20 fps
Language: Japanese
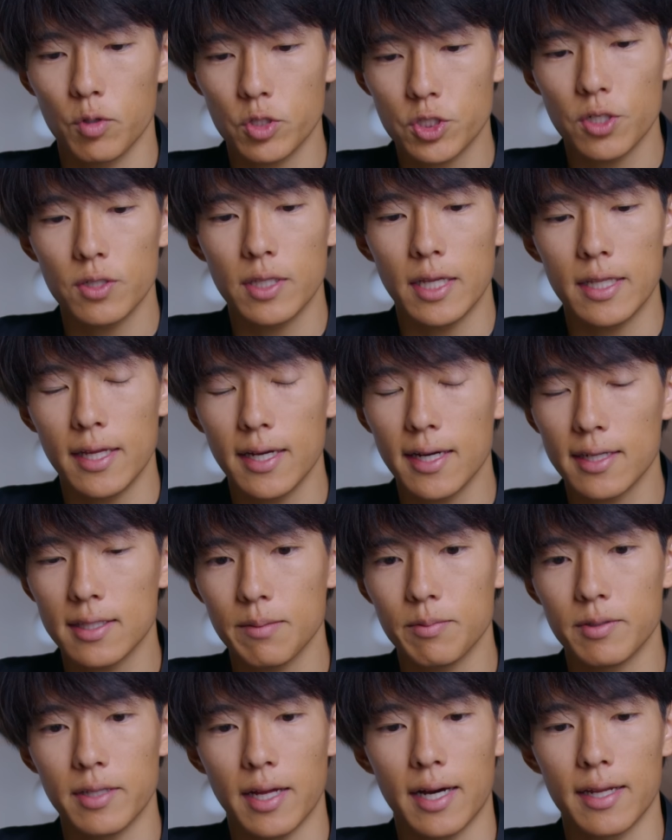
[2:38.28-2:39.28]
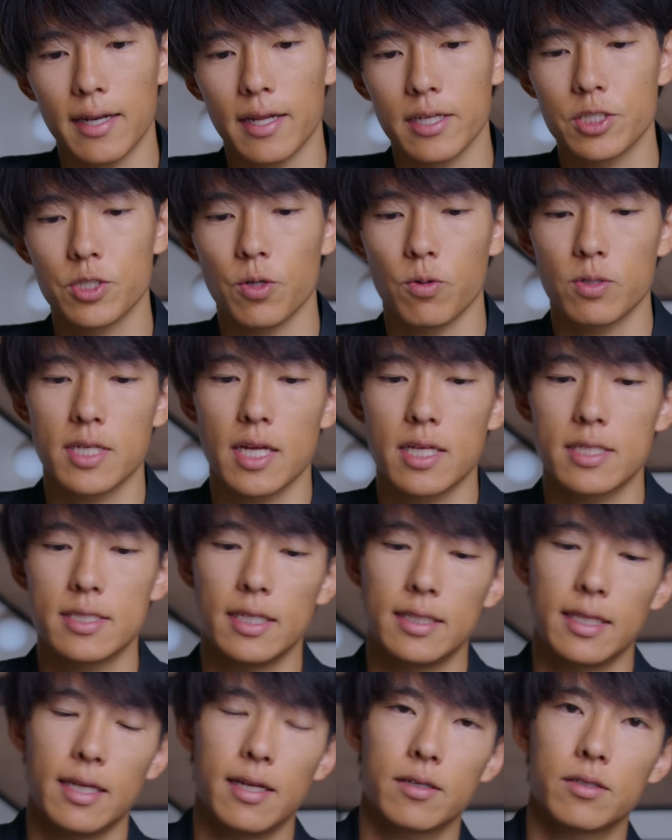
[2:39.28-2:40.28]
もちろんね、ネガティブな話をさせ
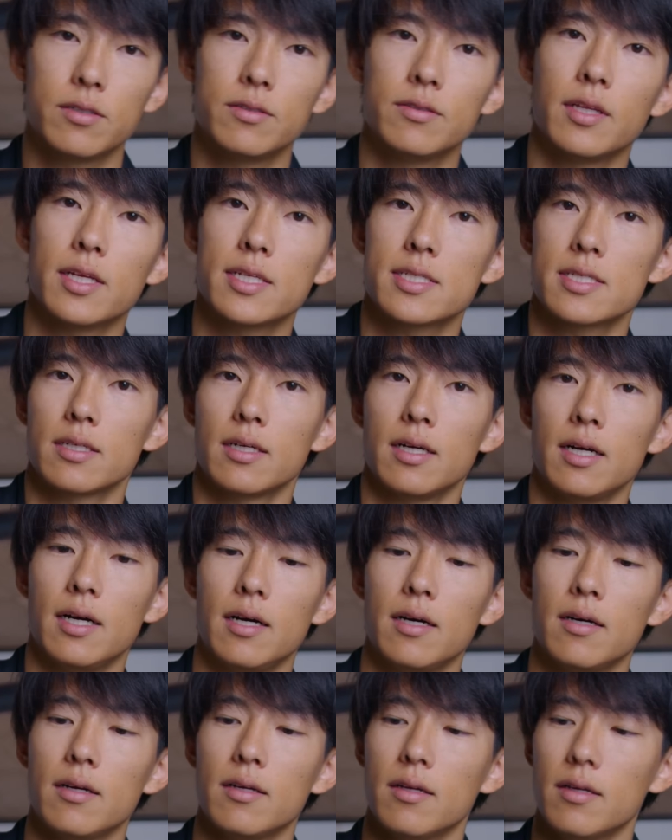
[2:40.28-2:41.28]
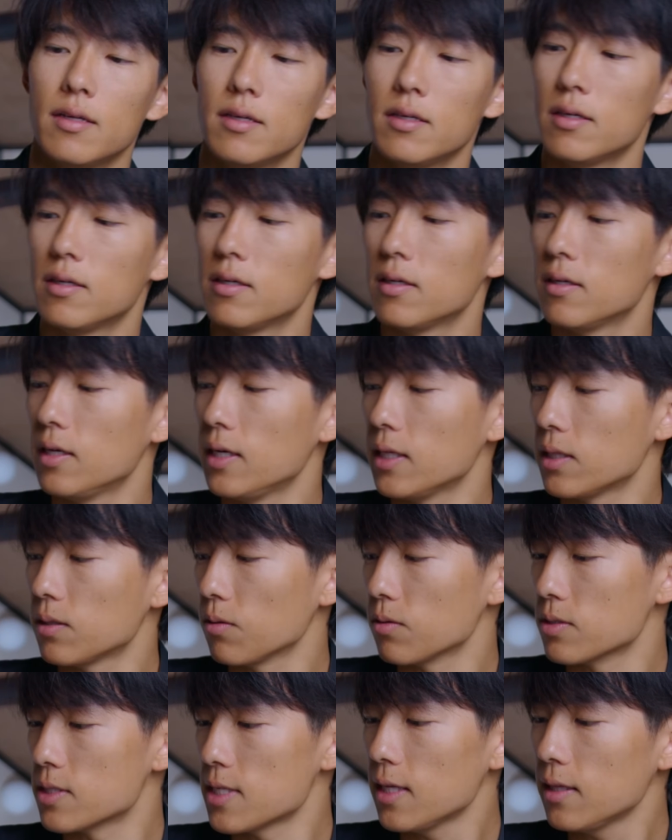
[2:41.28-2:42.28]
ていただくんですが、えっ
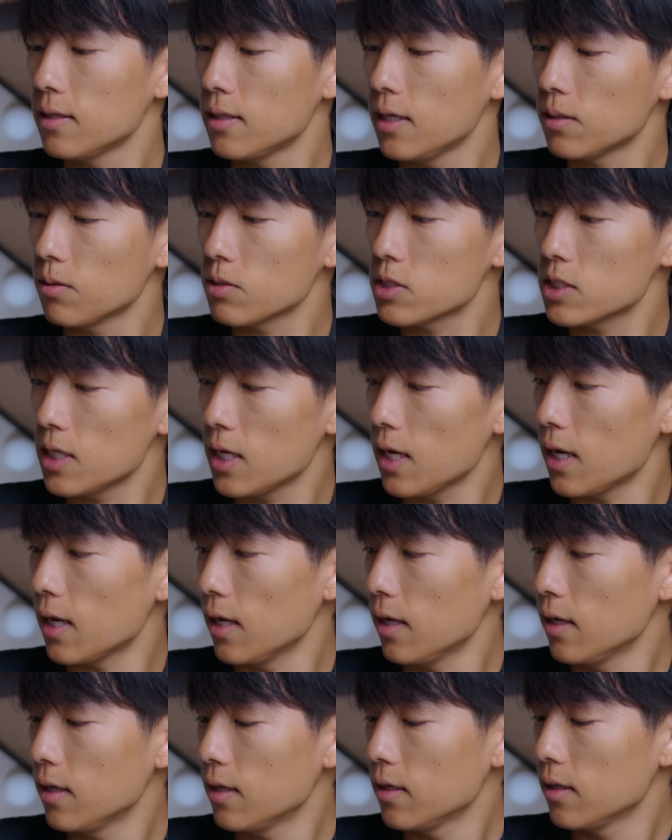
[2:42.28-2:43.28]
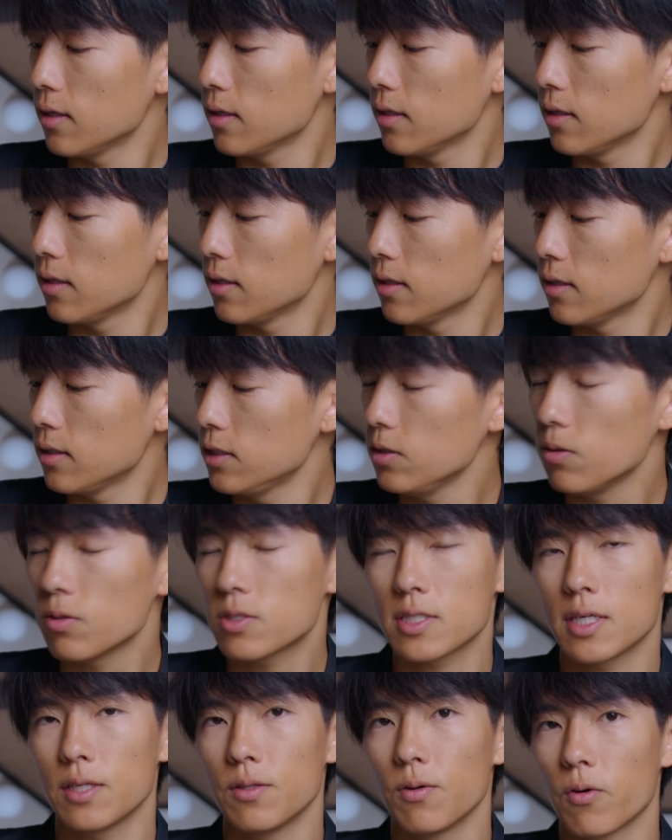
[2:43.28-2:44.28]
と、前提として、火の
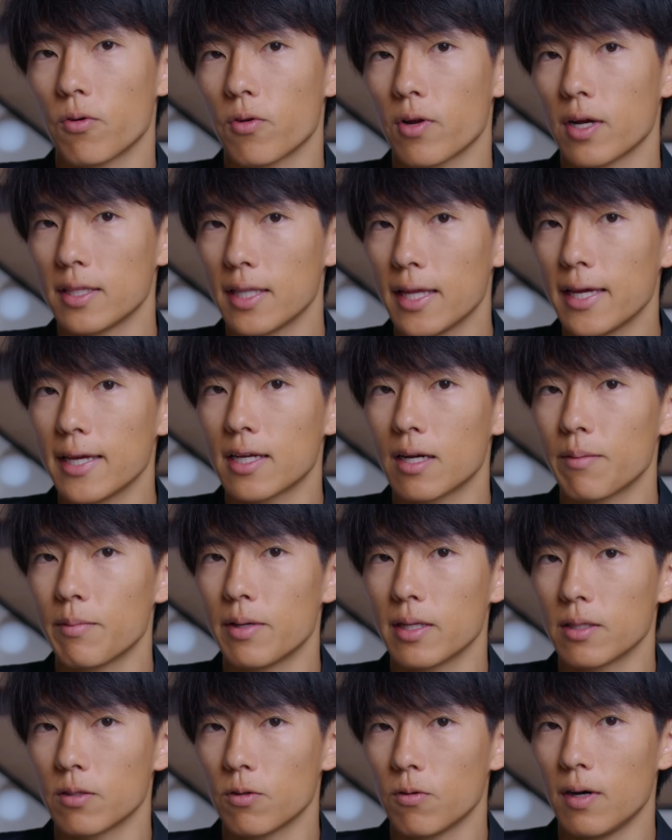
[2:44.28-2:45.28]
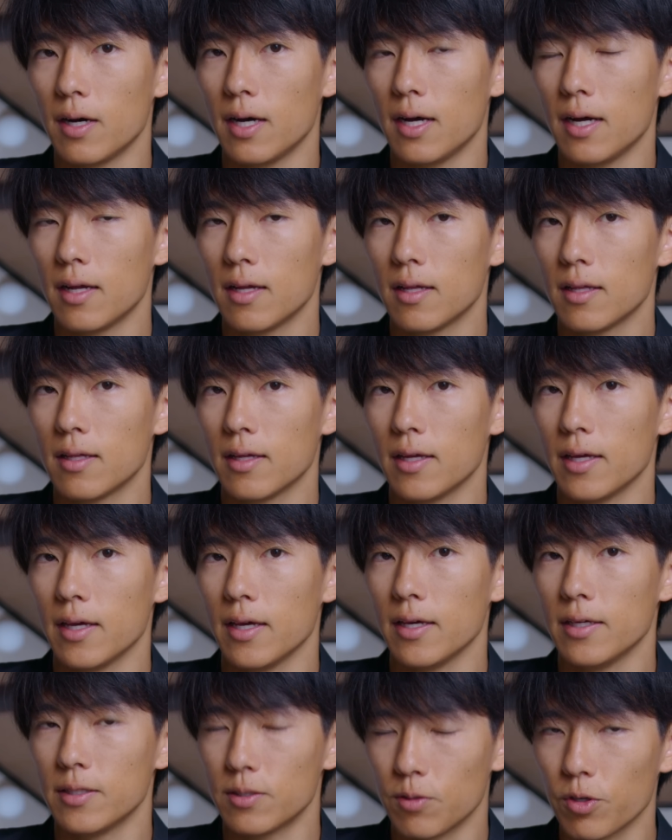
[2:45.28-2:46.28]
付けどころがないカメラとは、
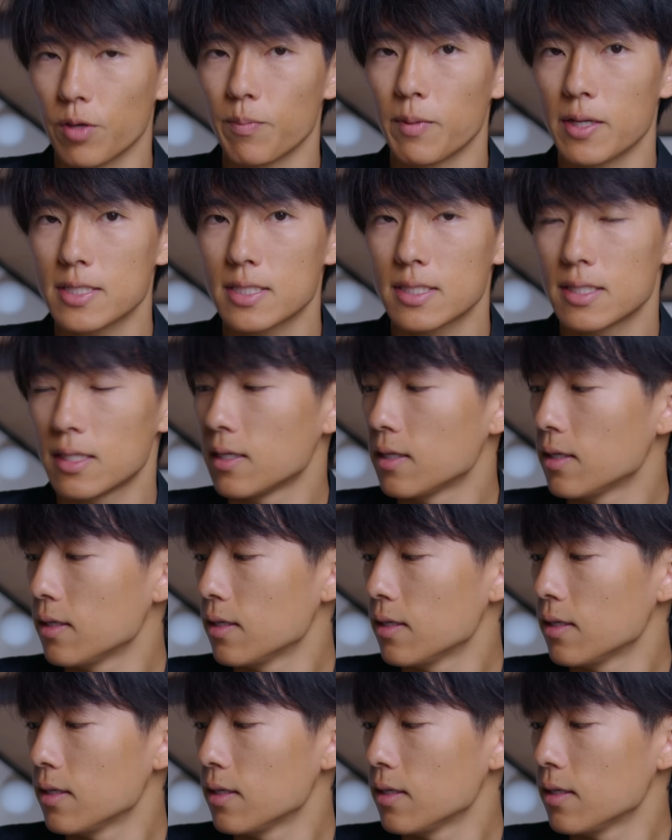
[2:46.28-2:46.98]
えー、言っておきます。